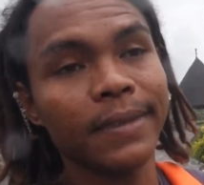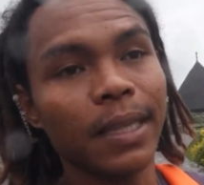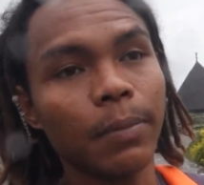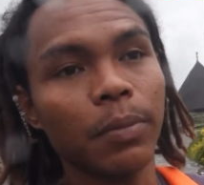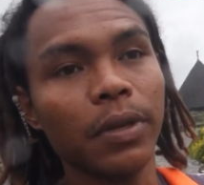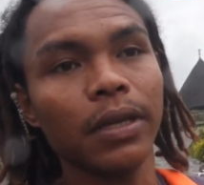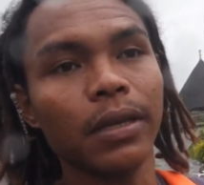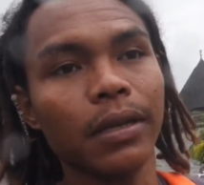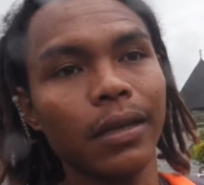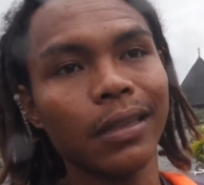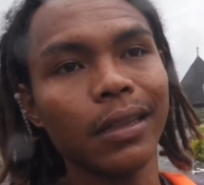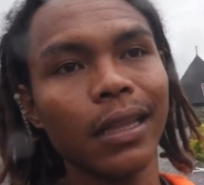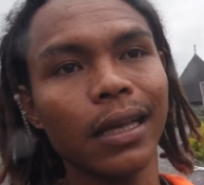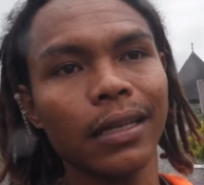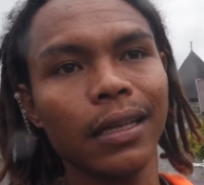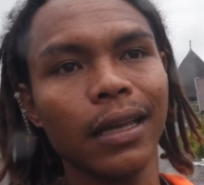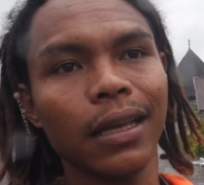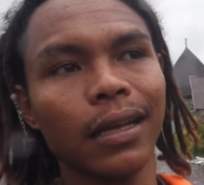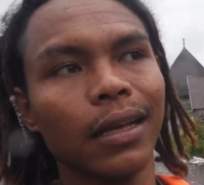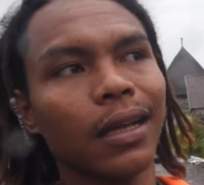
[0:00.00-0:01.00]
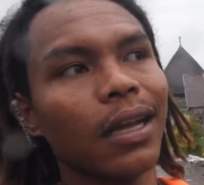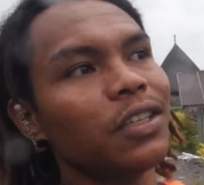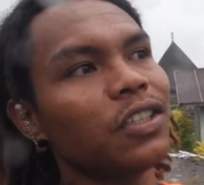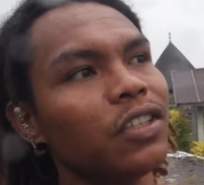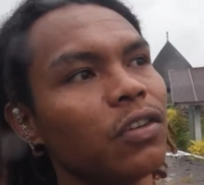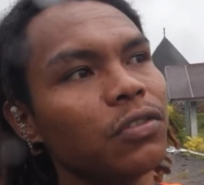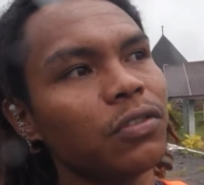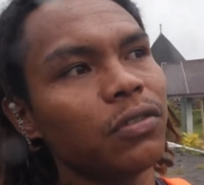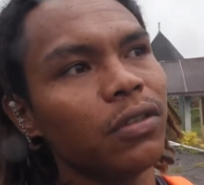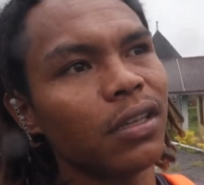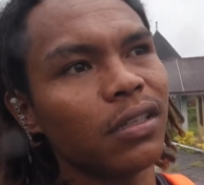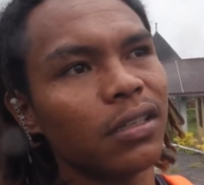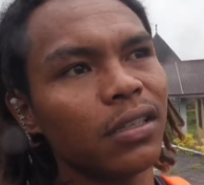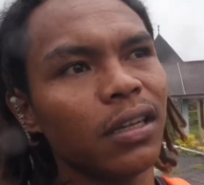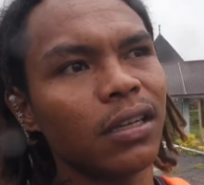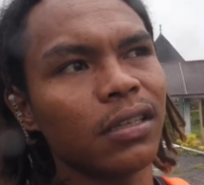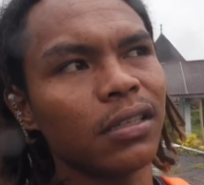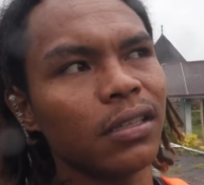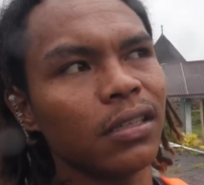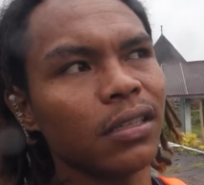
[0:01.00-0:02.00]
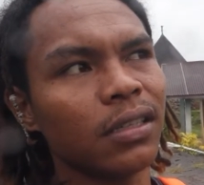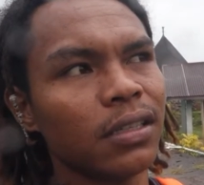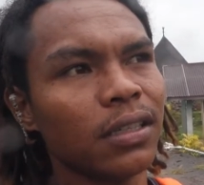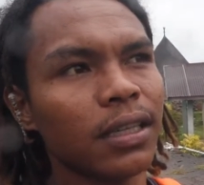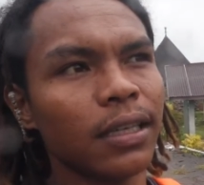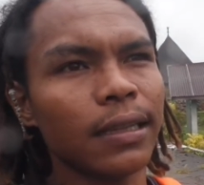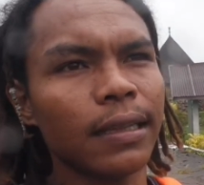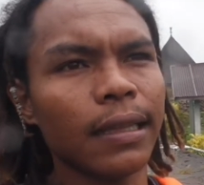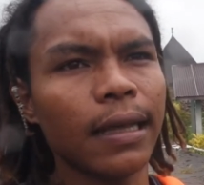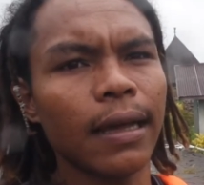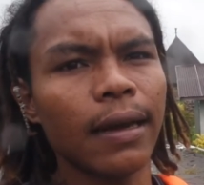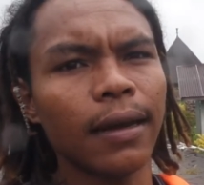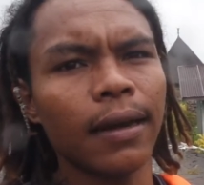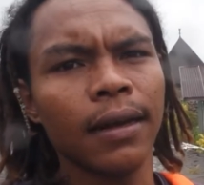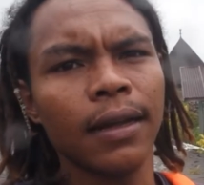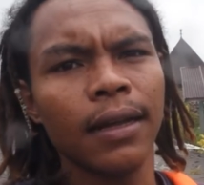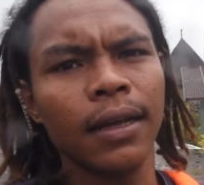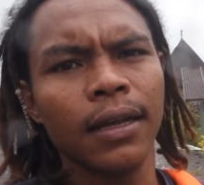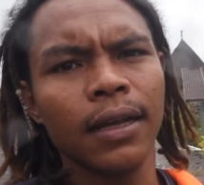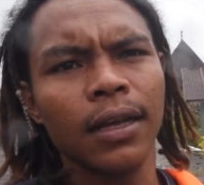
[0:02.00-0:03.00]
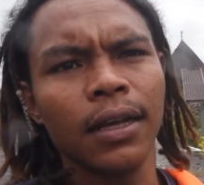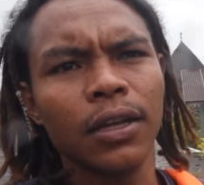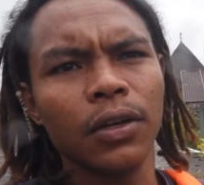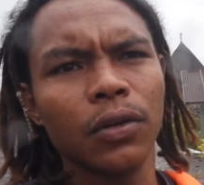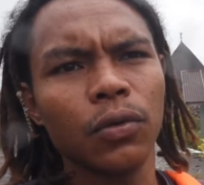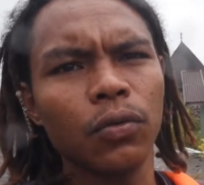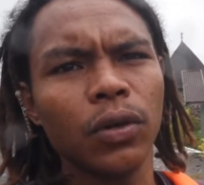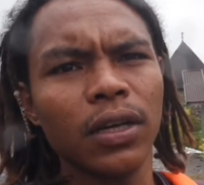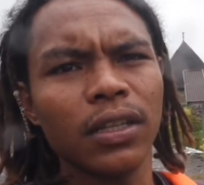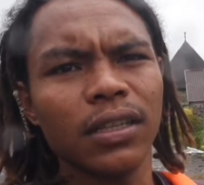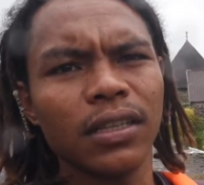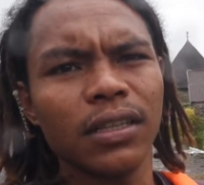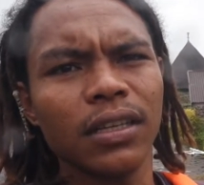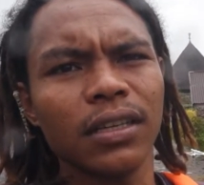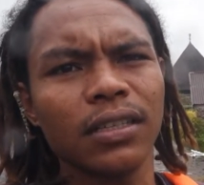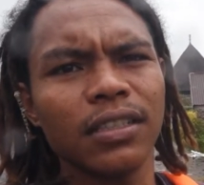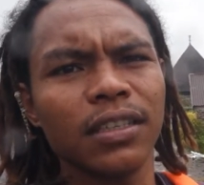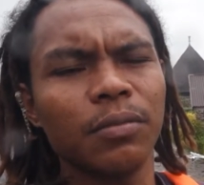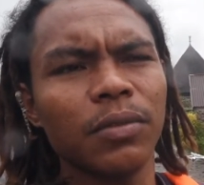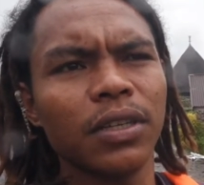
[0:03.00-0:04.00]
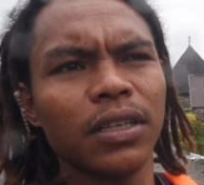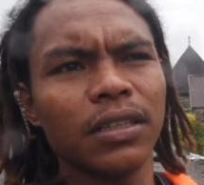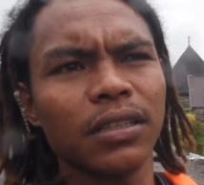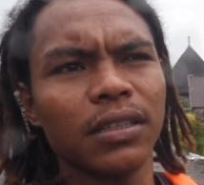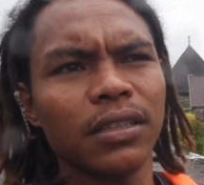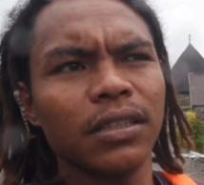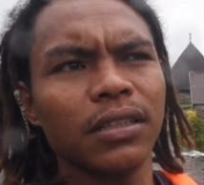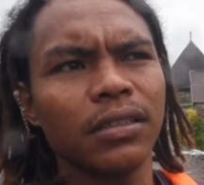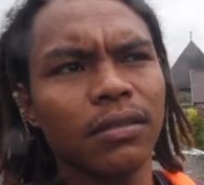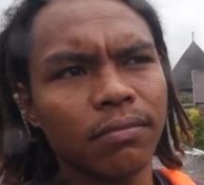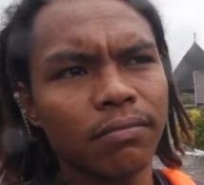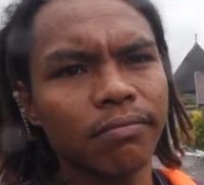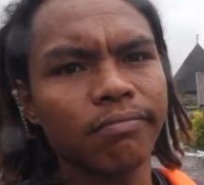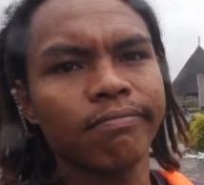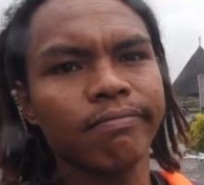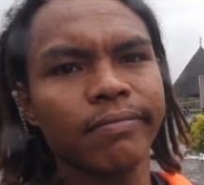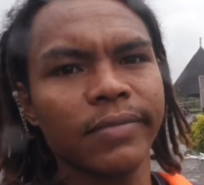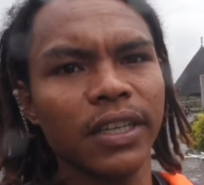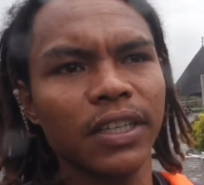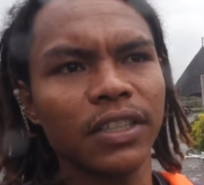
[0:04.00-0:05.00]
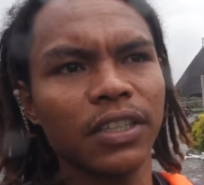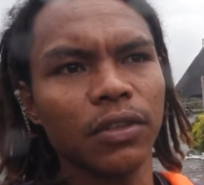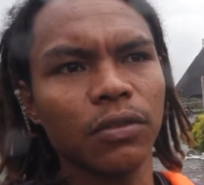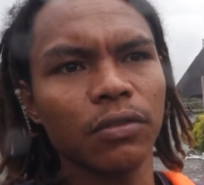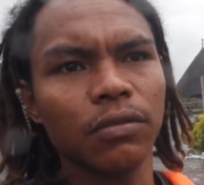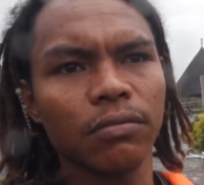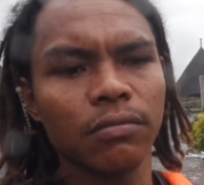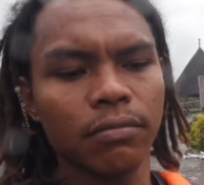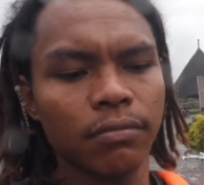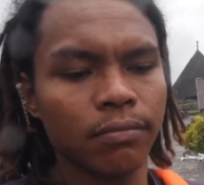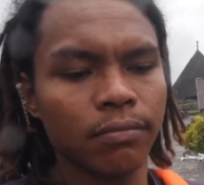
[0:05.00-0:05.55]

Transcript: tapi letaknya nggak jauh juga sih dari sini sekitar 2-3 jam dari sini nggak jauh